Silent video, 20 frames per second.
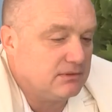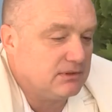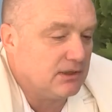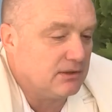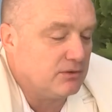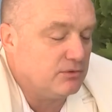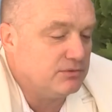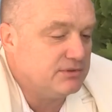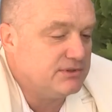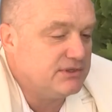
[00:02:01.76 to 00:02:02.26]

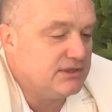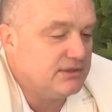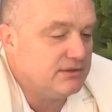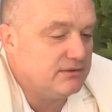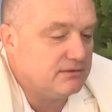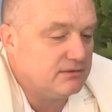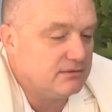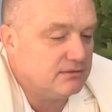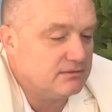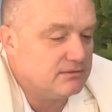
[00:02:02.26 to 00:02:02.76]
так вот день
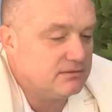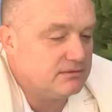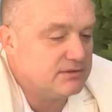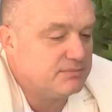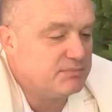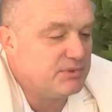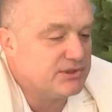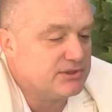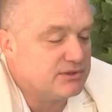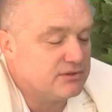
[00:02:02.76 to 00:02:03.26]

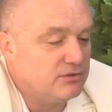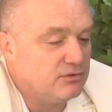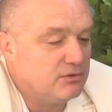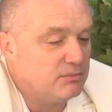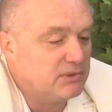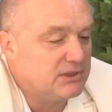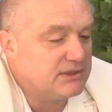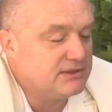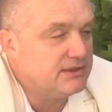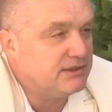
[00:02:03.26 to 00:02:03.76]
спишь
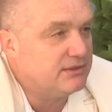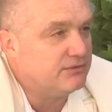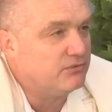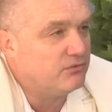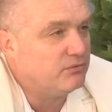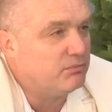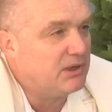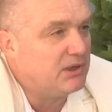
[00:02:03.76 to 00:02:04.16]
дома, день в